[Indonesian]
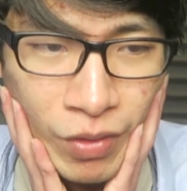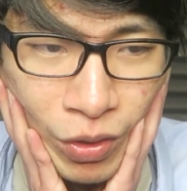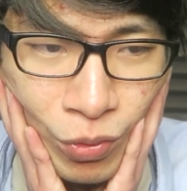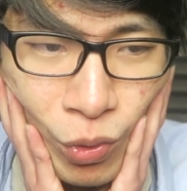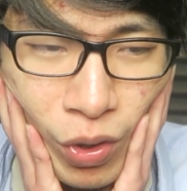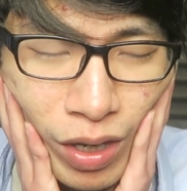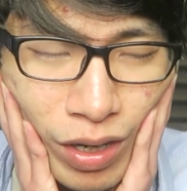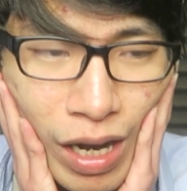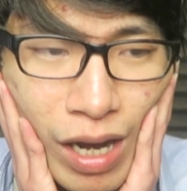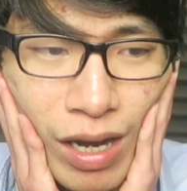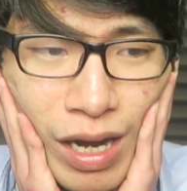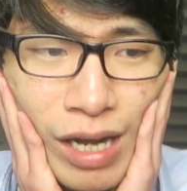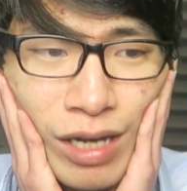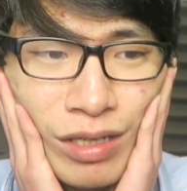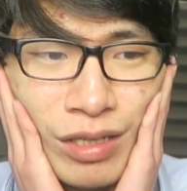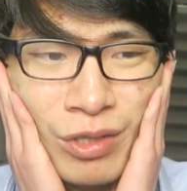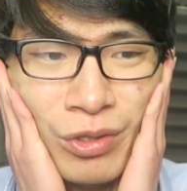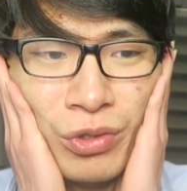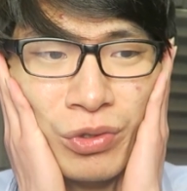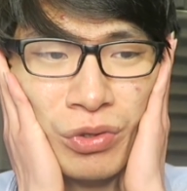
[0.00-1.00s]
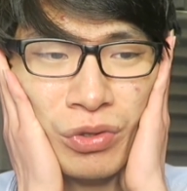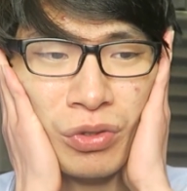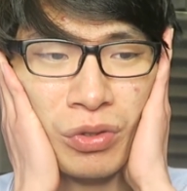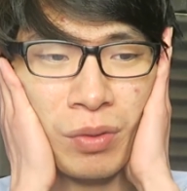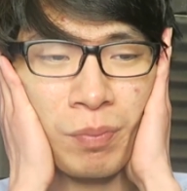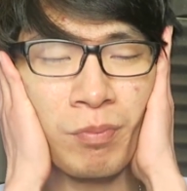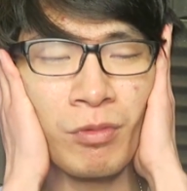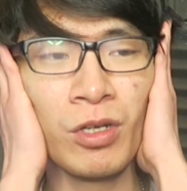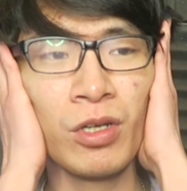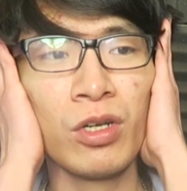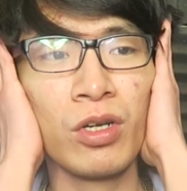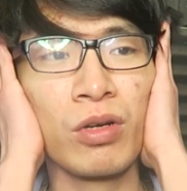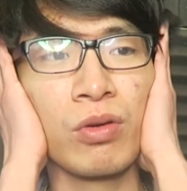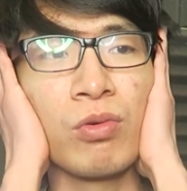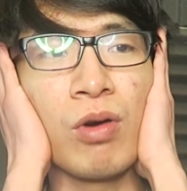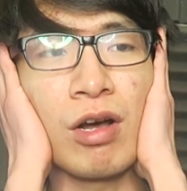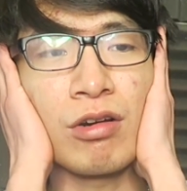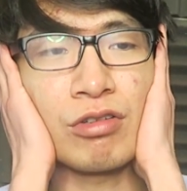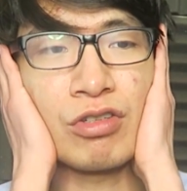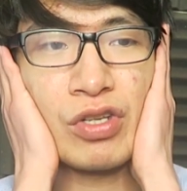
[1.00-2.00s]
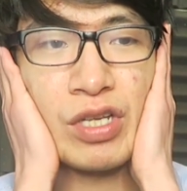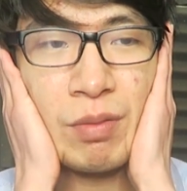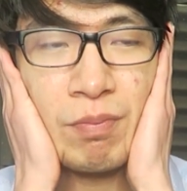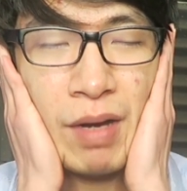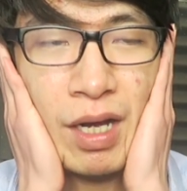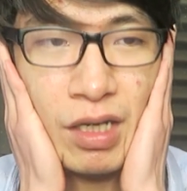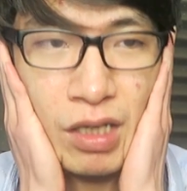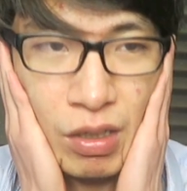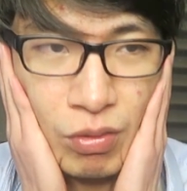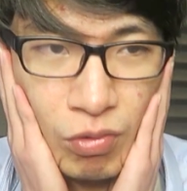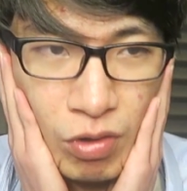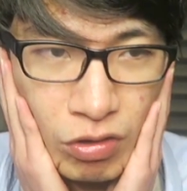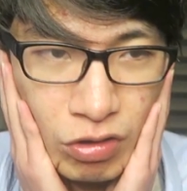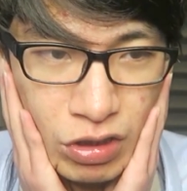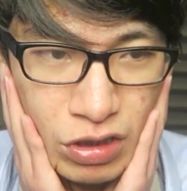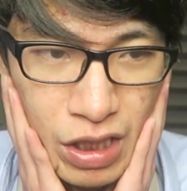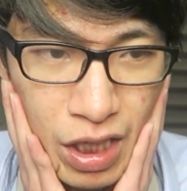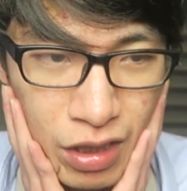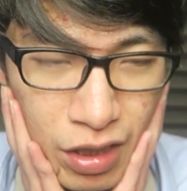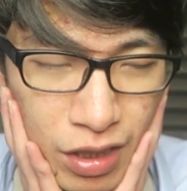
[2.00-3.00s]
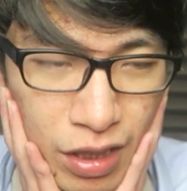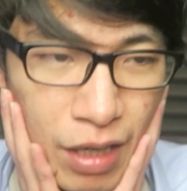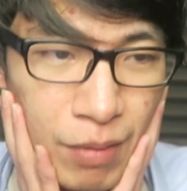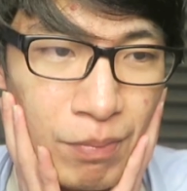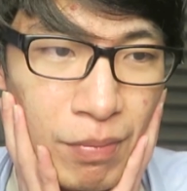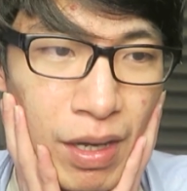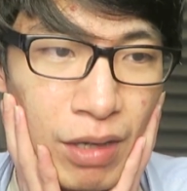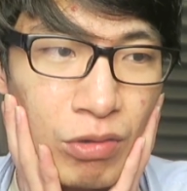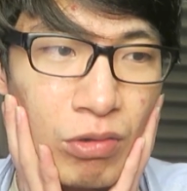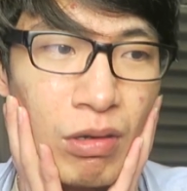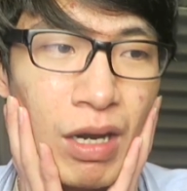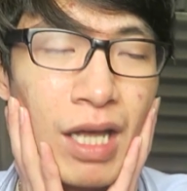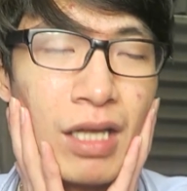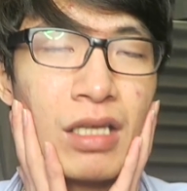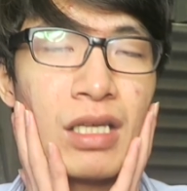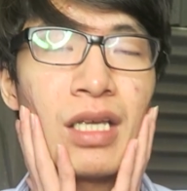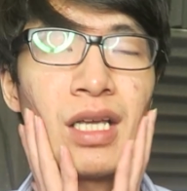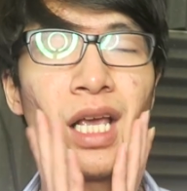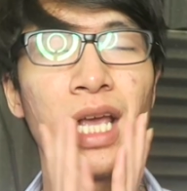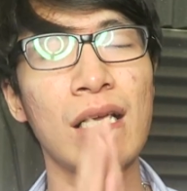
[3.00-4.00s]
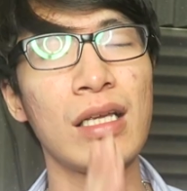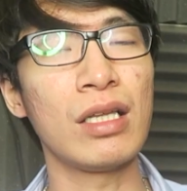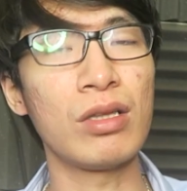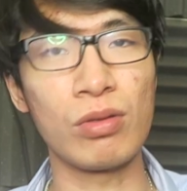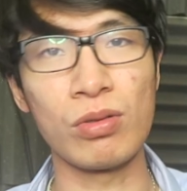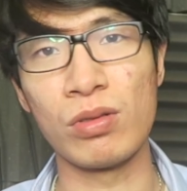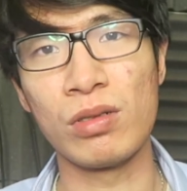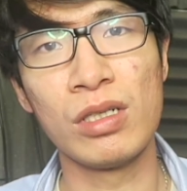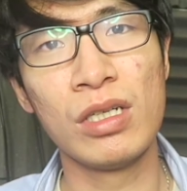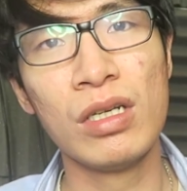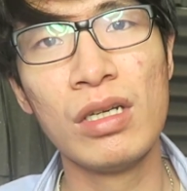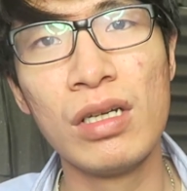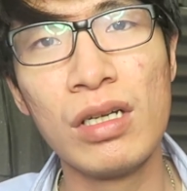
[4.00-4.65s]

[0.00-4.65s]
Gue gagal di YouTube. Gue harus gimana? Gue harus cari game baru lagi kayak gitu.